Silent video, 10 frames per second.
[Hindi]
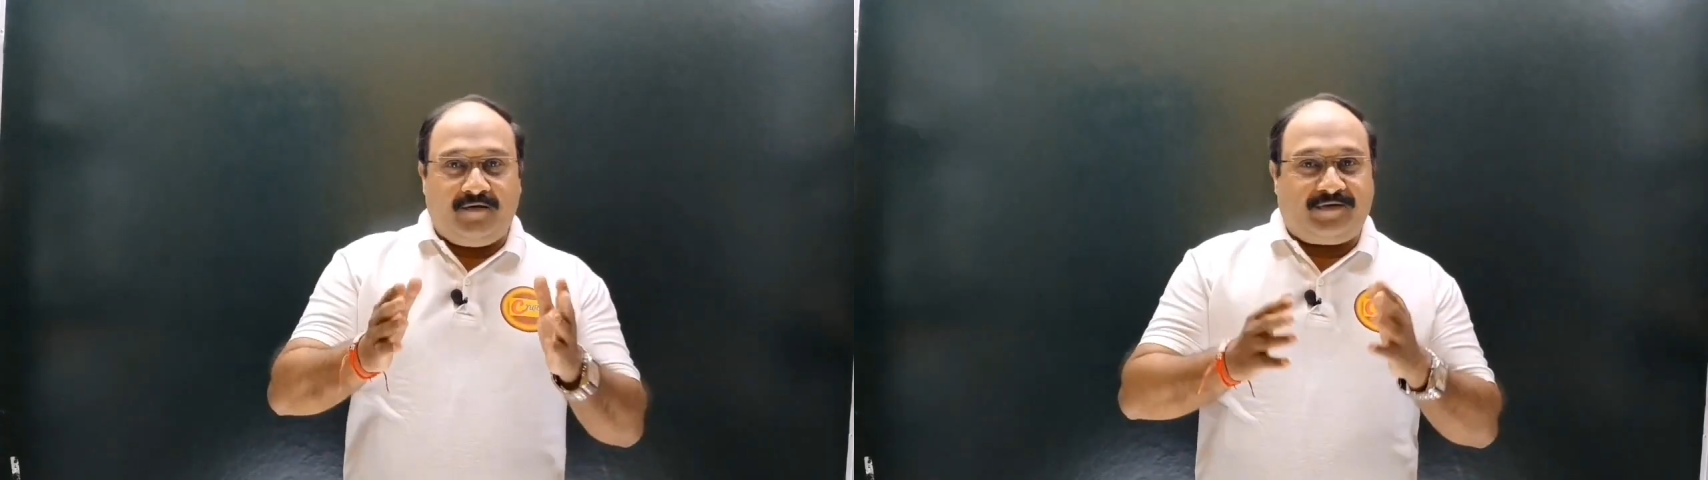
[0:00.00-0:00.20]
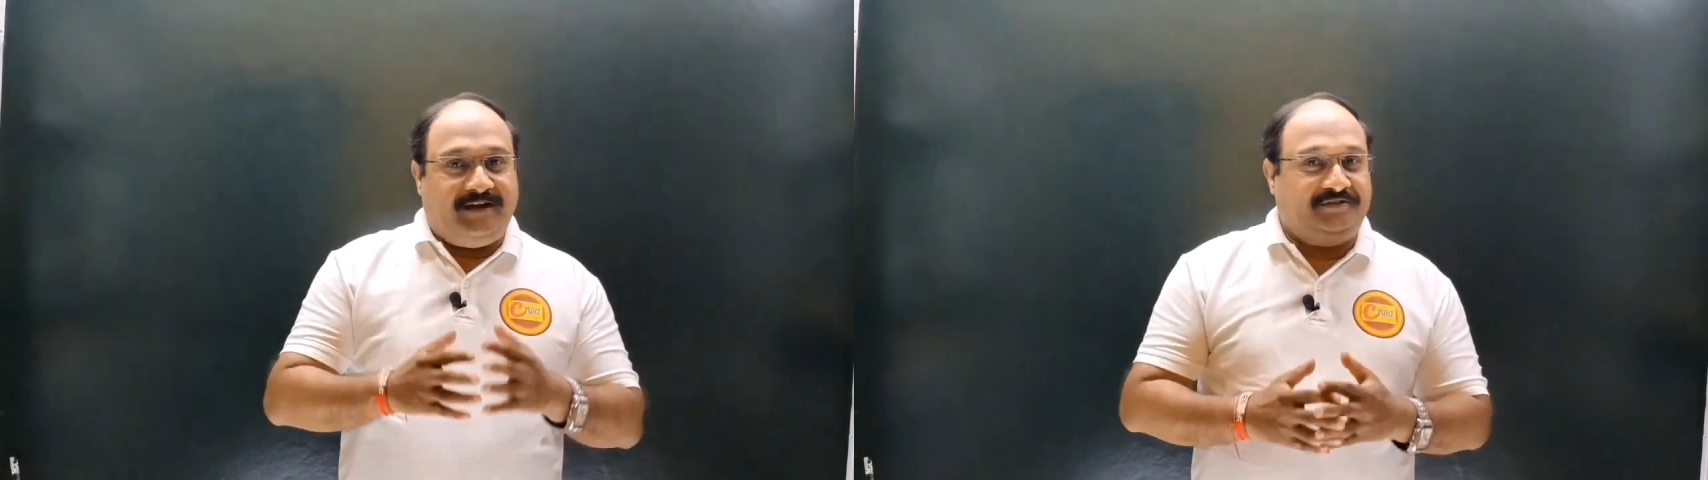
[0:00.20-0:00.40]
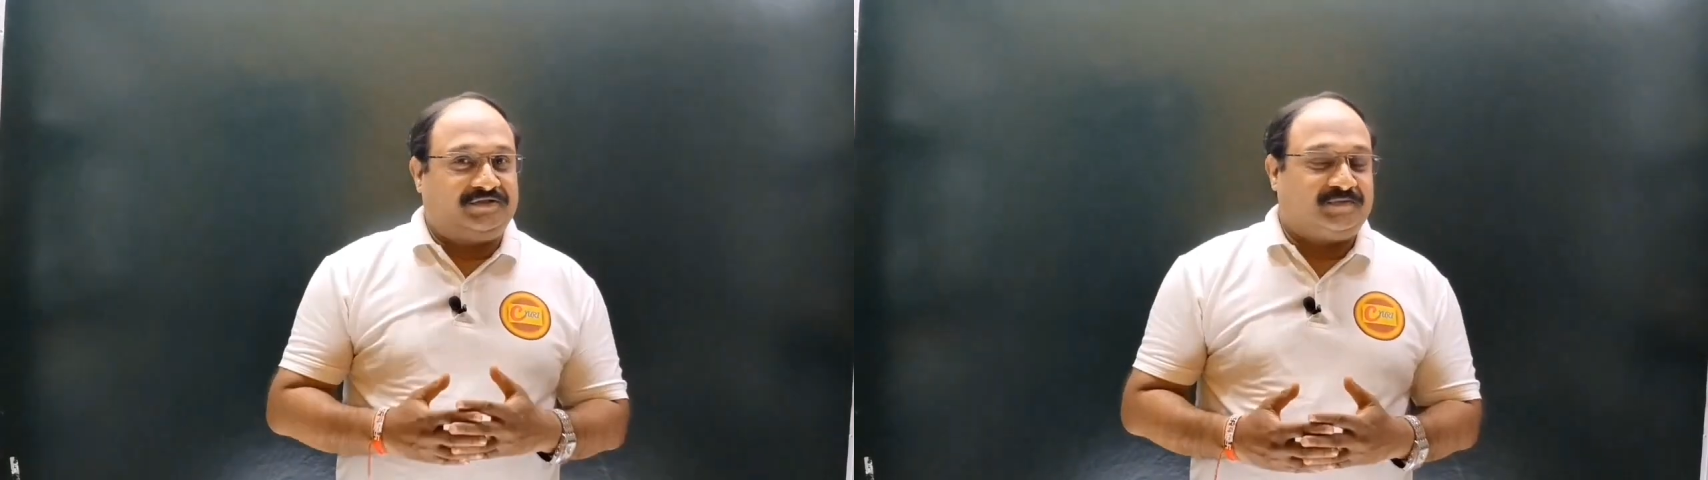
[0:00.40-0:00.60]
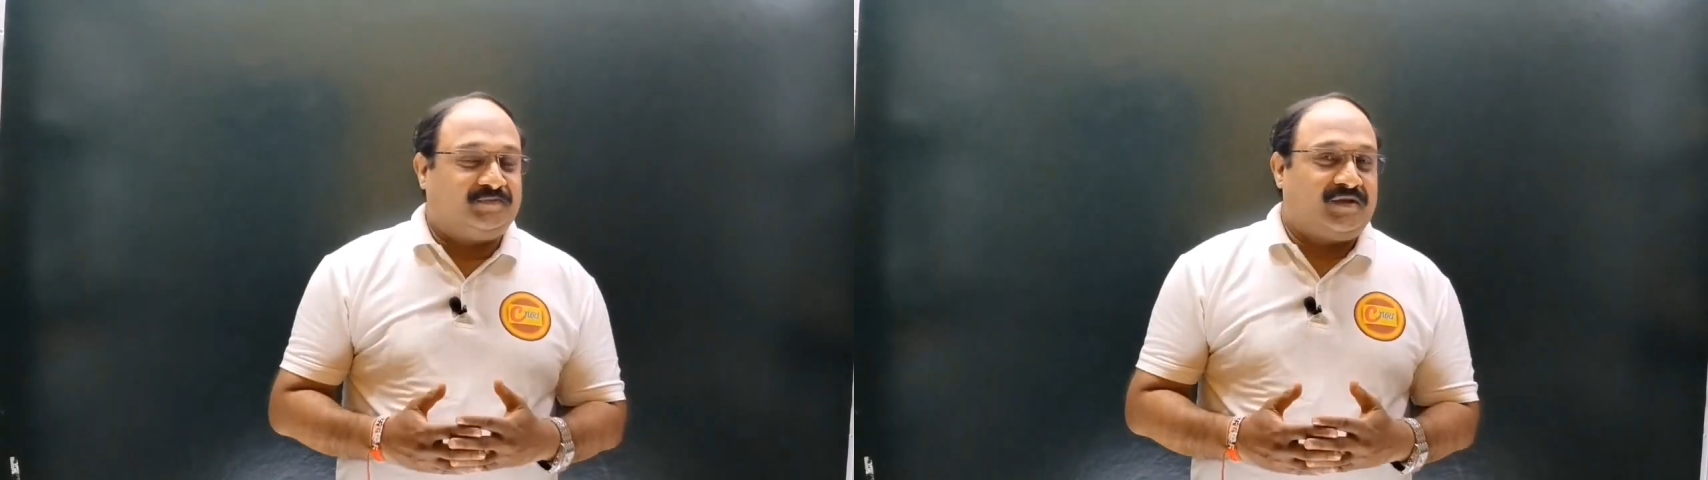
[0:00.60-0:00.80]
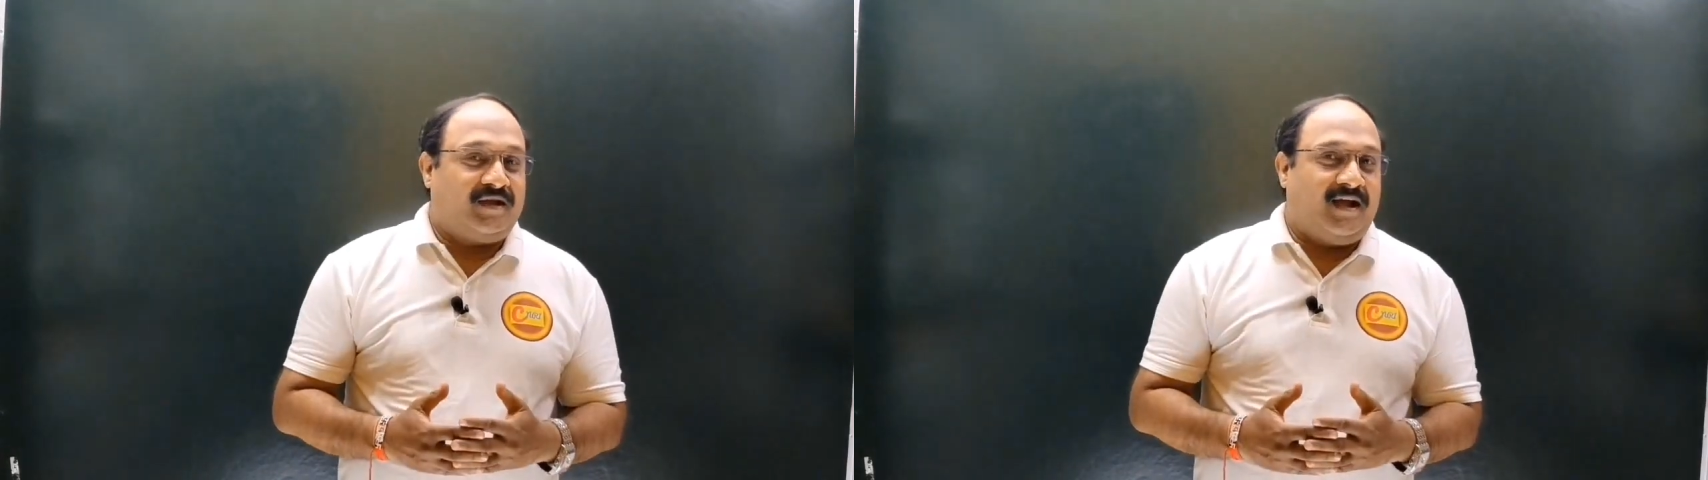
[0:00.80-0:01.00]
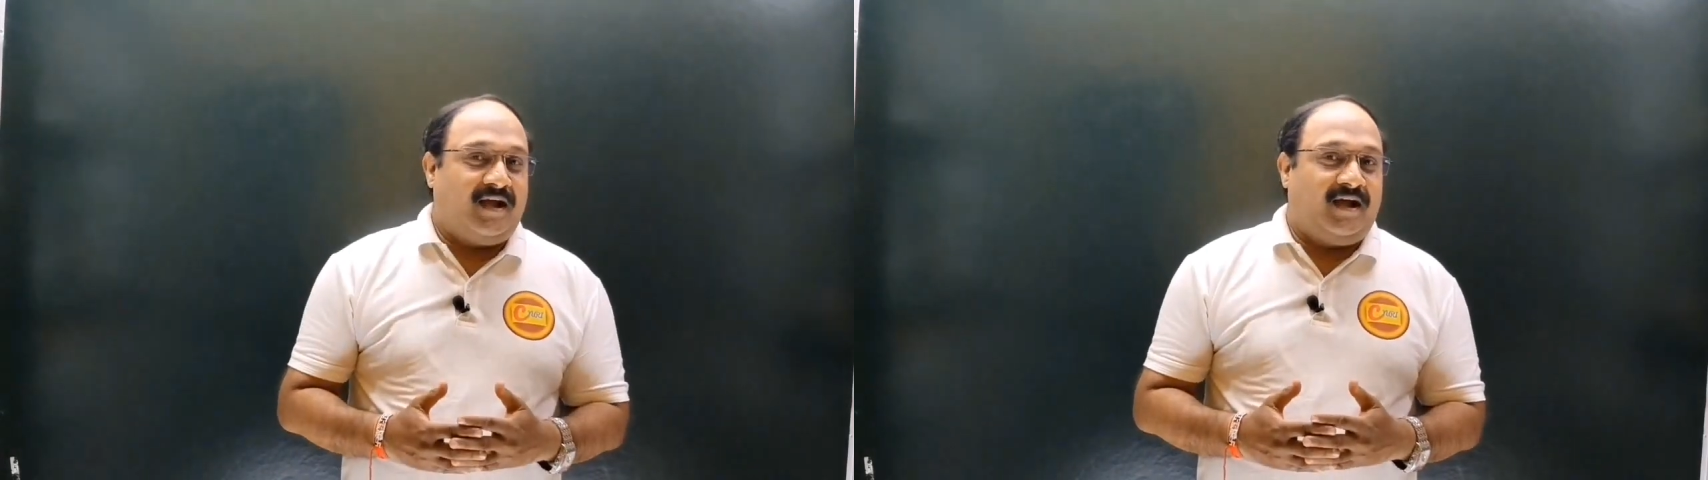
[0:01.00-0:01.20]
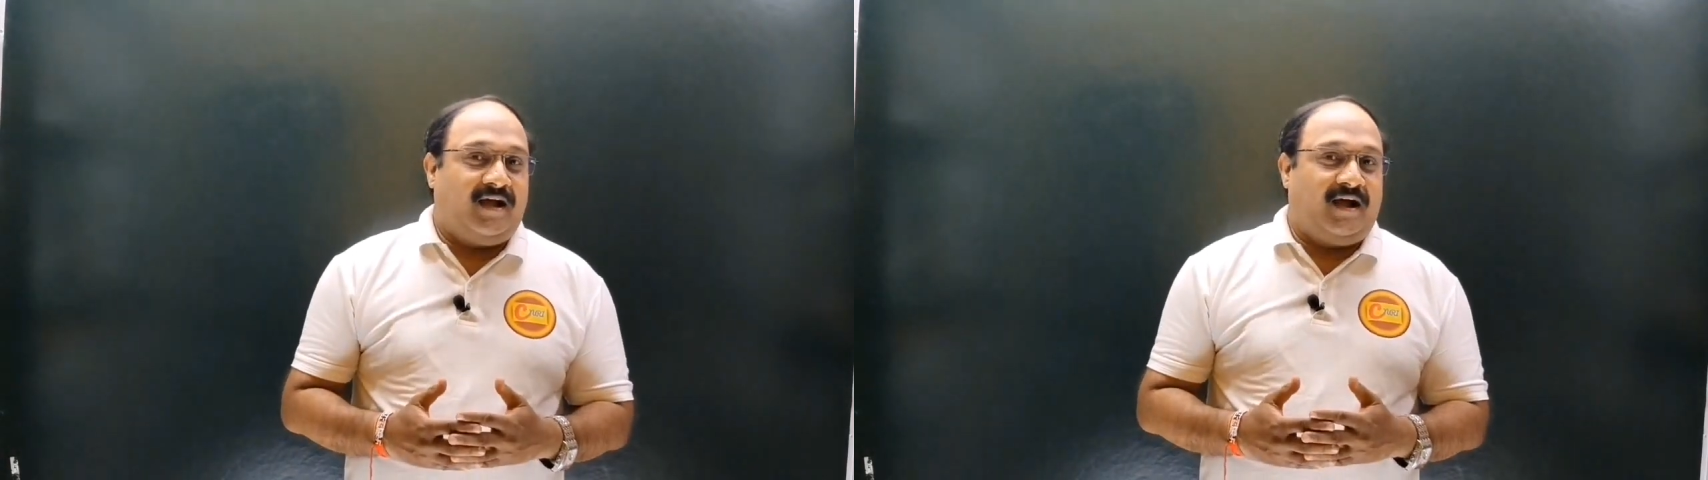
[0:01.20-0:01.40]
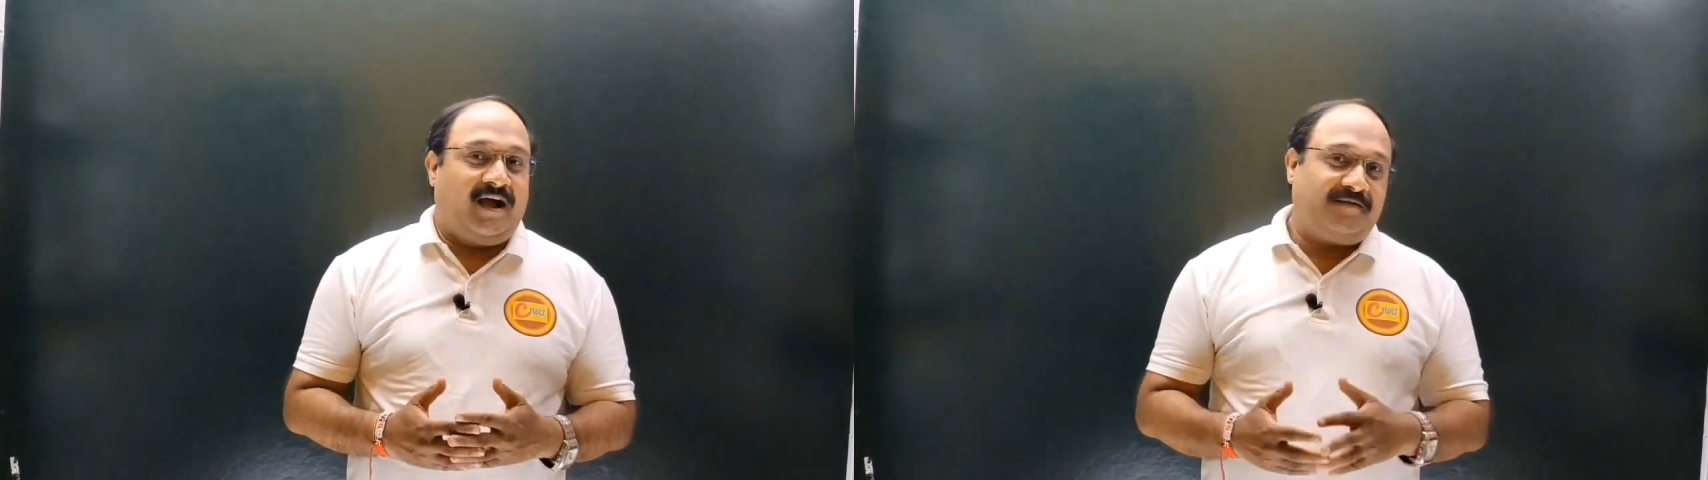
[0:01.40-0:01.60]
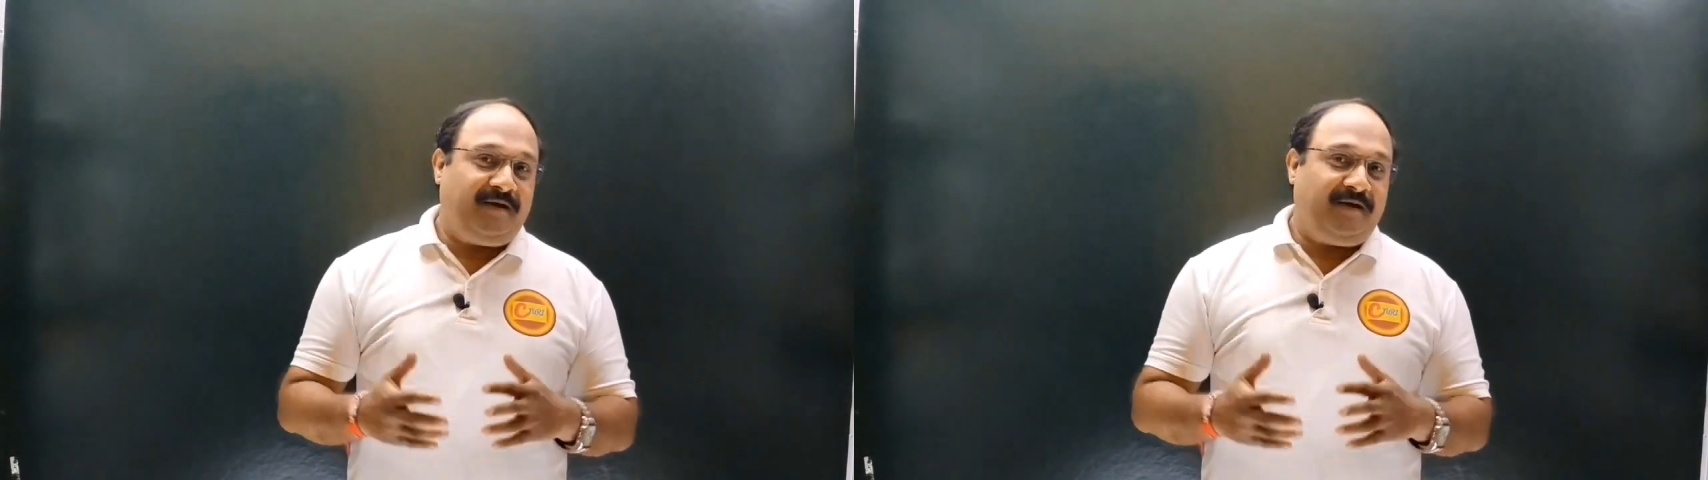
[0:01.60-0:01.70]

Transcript: डियर फ्रेंड्स आज